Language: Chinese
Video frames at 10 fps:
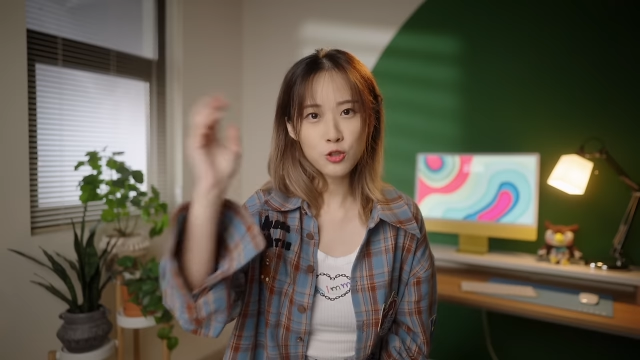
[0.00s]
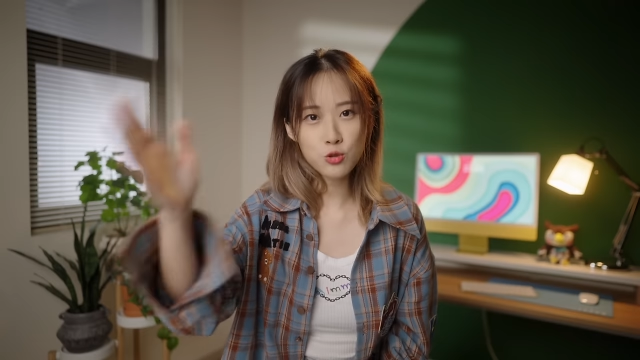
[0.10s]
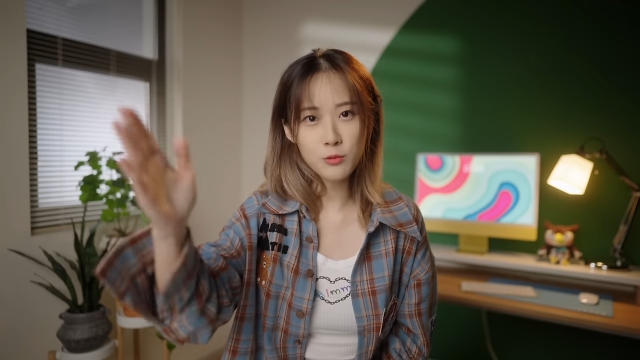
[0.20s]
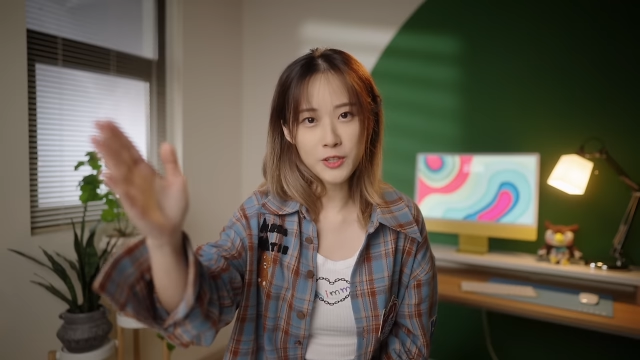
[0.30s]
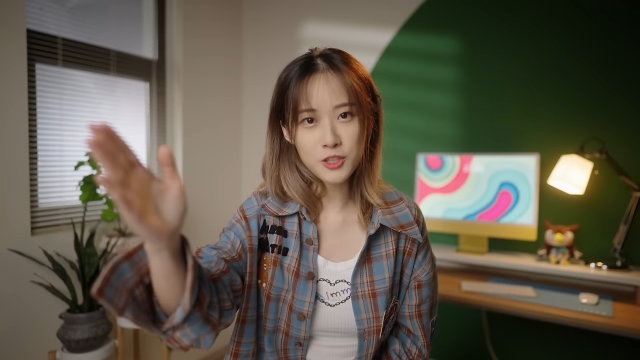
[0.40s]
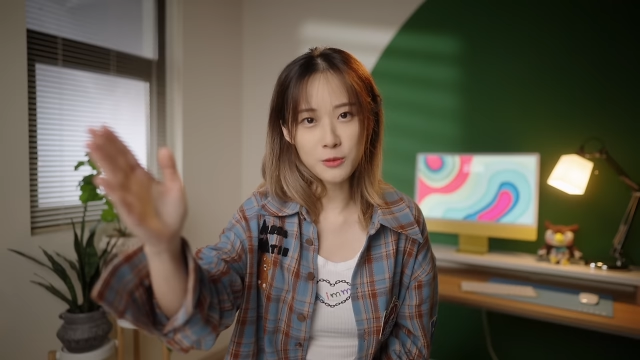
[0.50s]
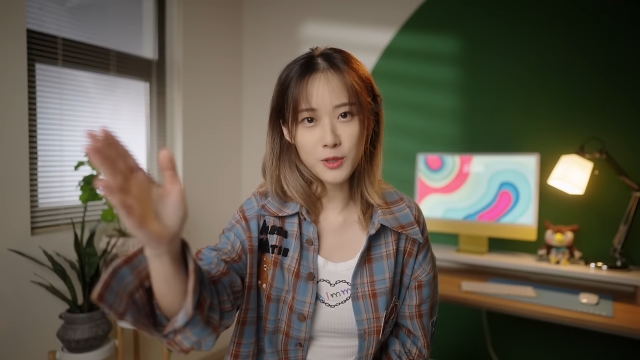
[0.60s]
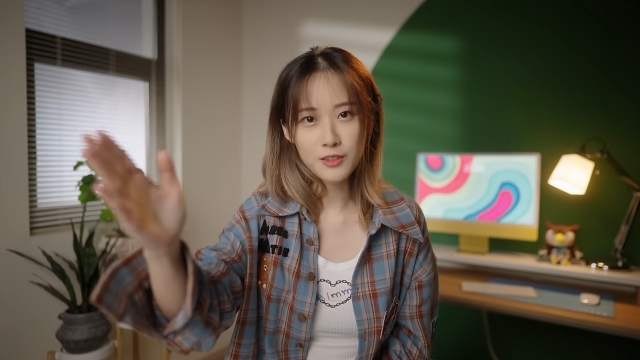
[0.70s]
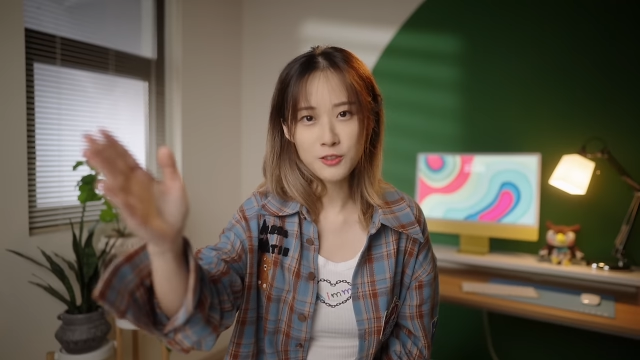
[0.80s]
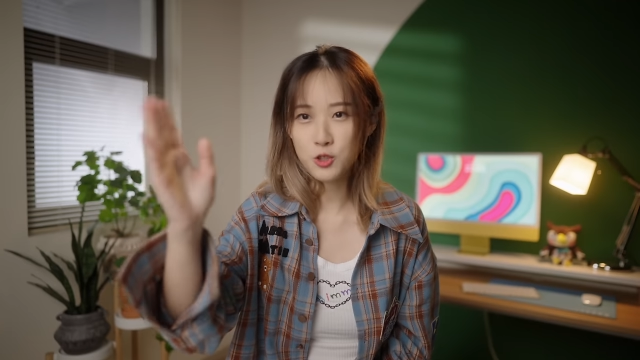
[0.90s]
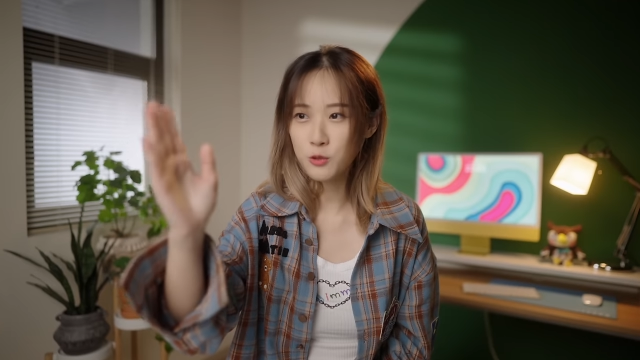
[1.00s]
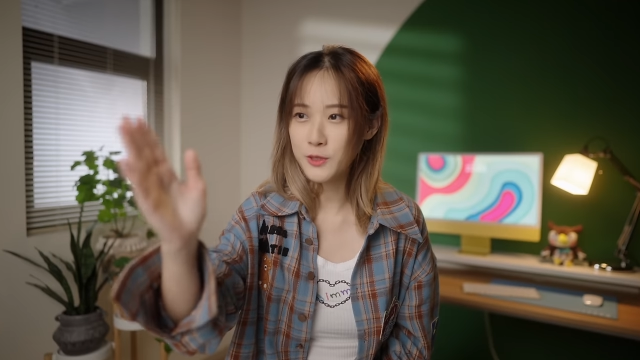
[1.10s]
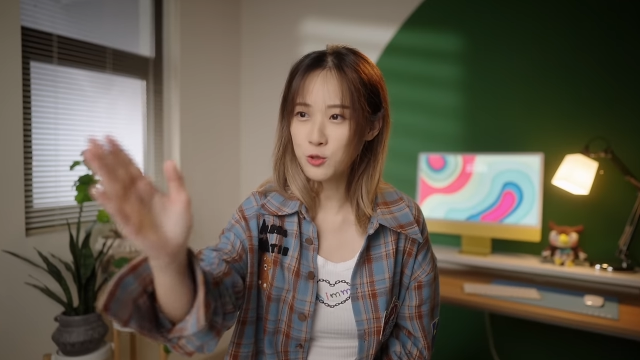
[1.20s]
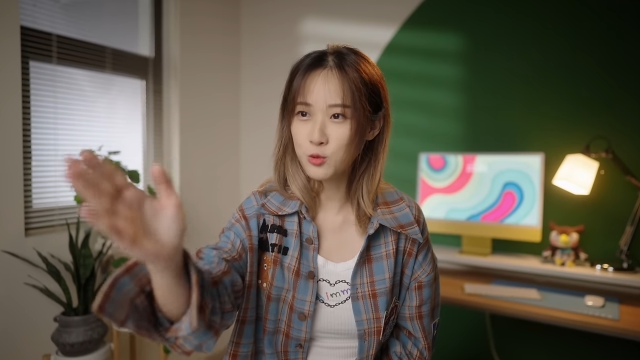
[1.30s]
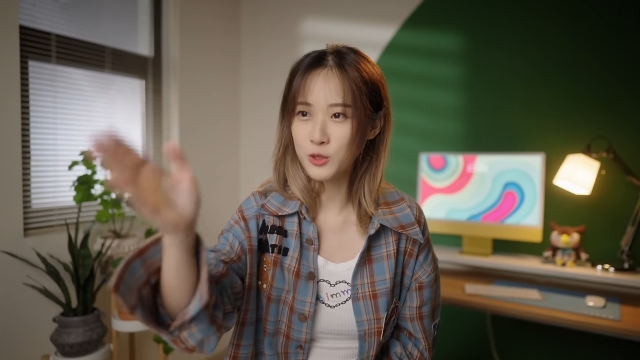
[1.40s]
说明什么？这说
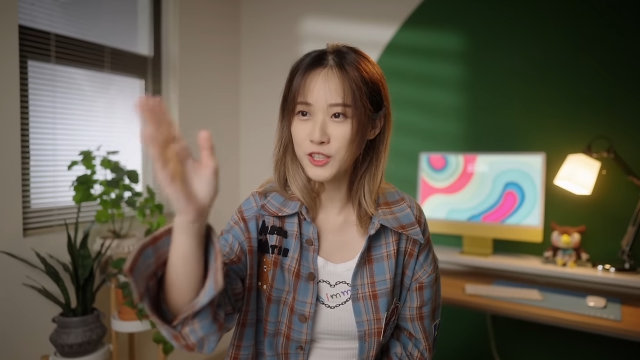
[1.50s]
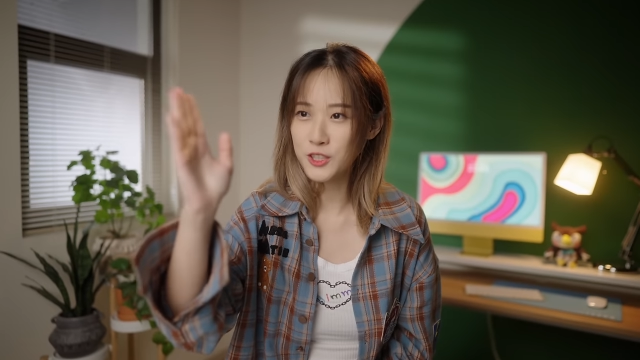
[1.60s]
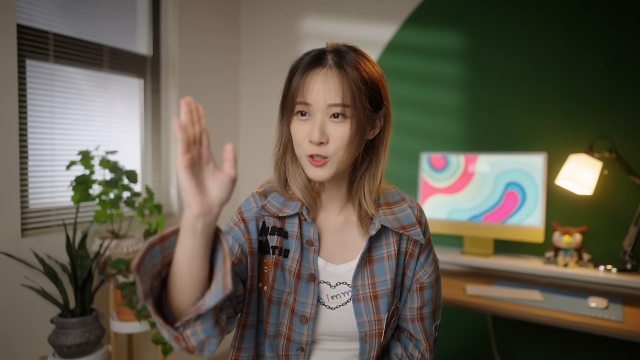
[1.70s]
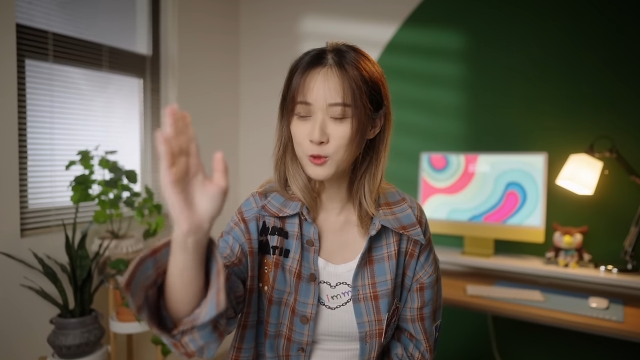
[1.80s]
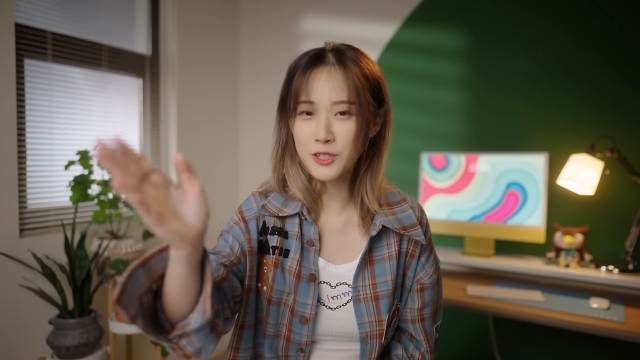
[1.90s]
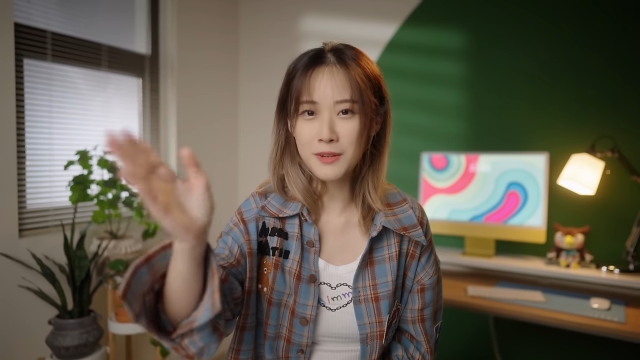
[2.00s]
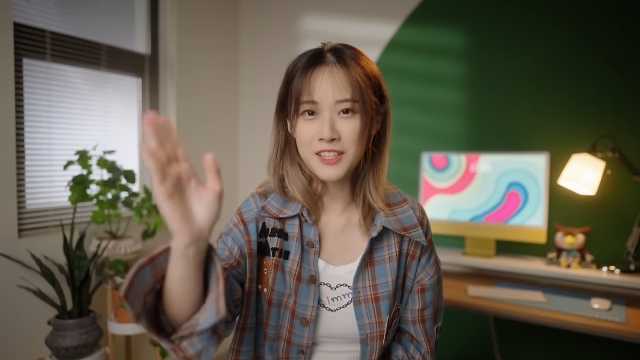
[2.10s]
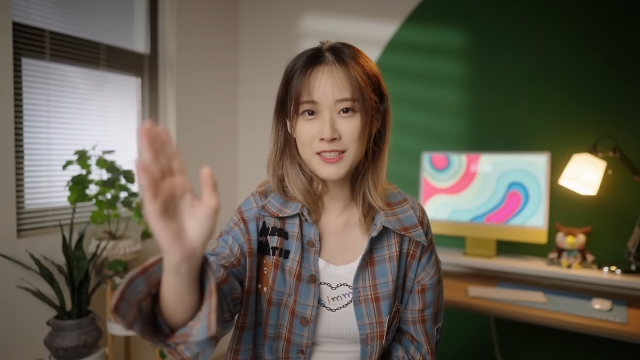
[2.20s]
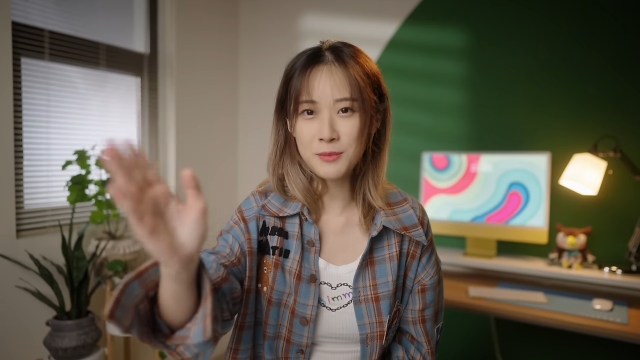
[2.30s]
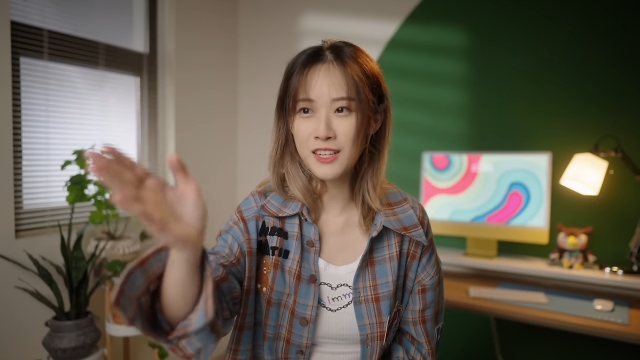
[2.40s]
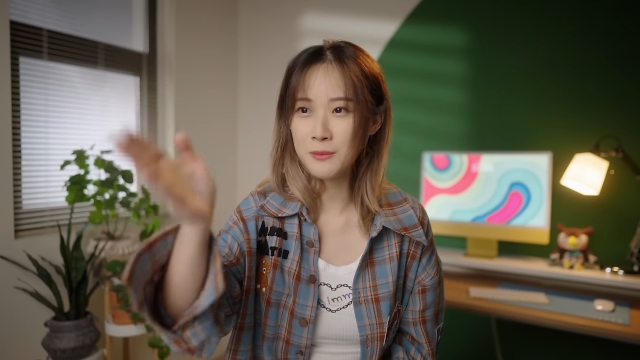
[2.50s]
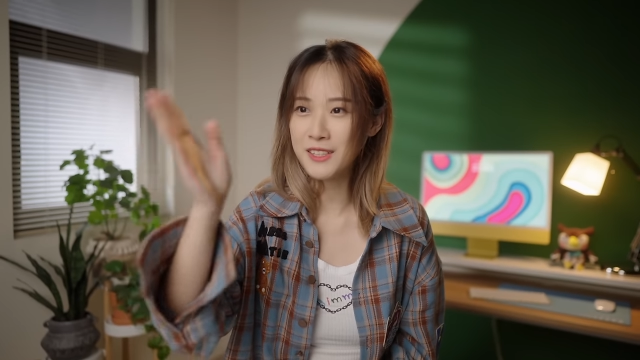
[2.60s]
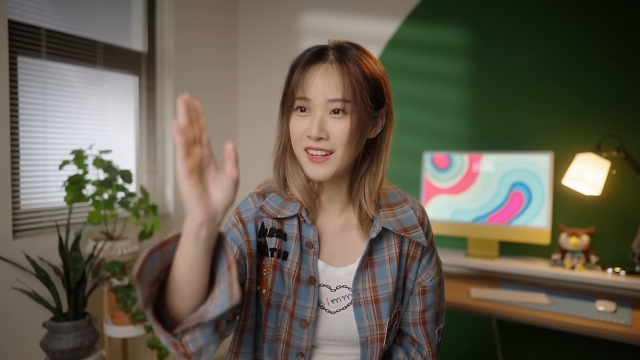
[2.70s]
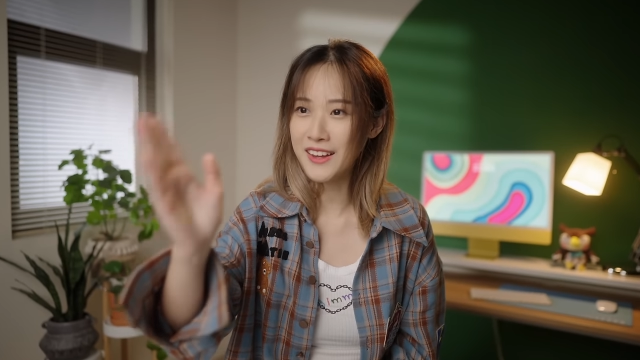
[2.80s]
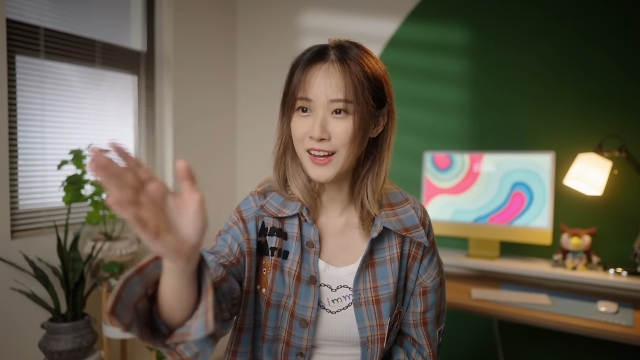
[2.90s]
明索尼是故意把芯片里
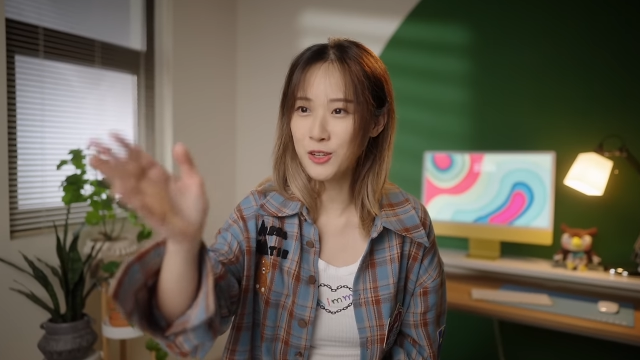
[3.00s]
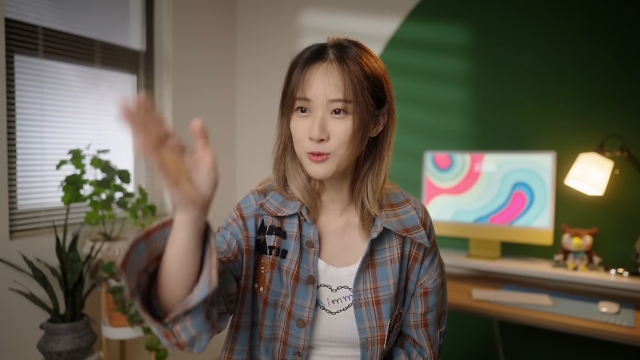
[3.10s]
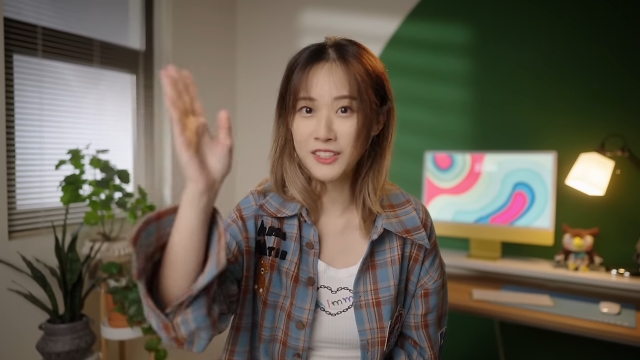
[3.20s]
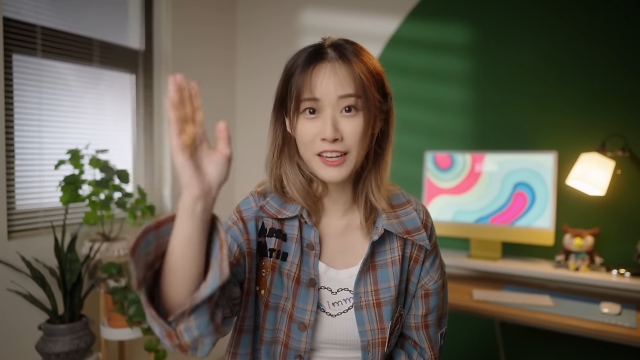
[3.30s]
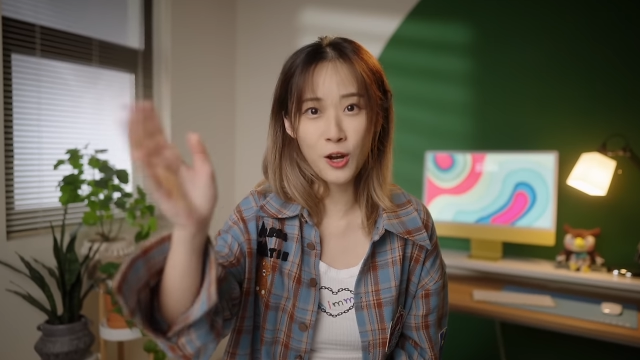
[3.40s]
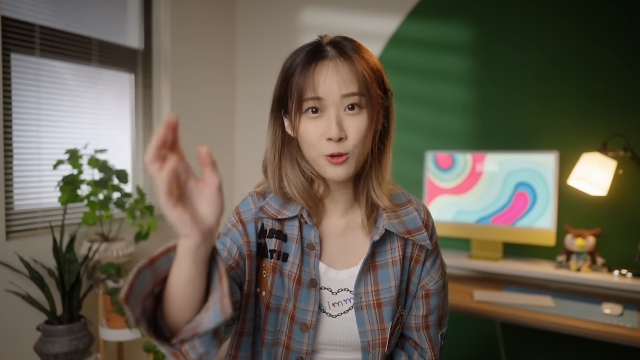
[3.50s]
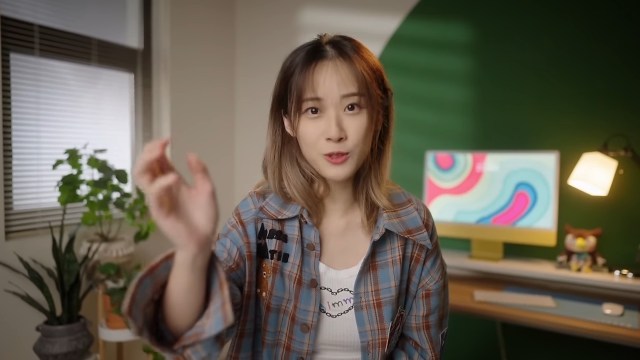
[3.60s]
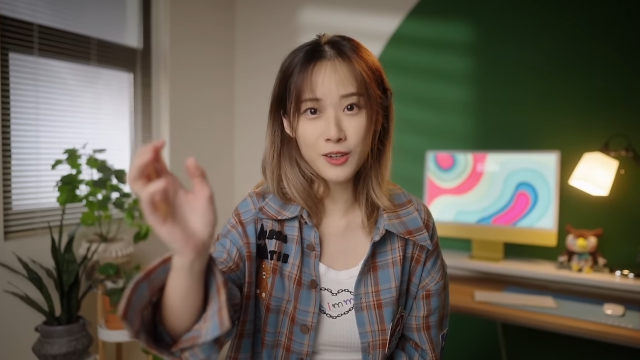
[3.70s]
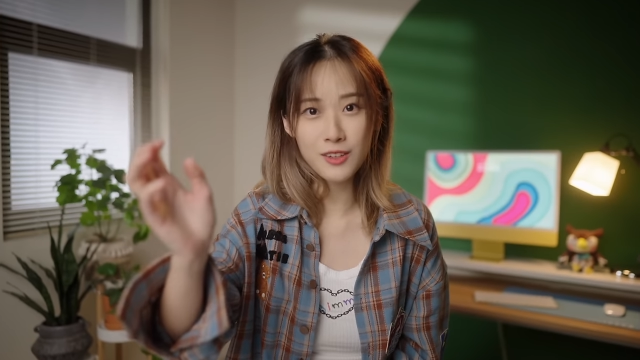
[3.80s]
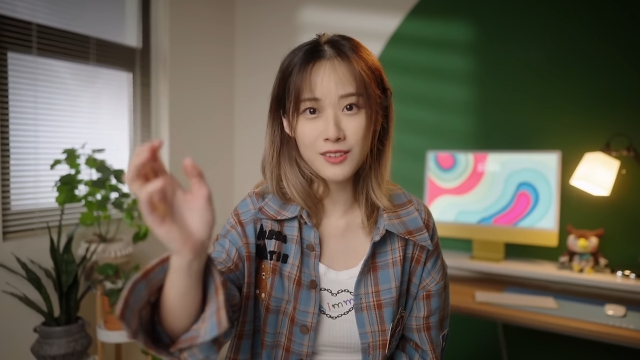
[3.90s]
面的蓝牙功能给抠掉了，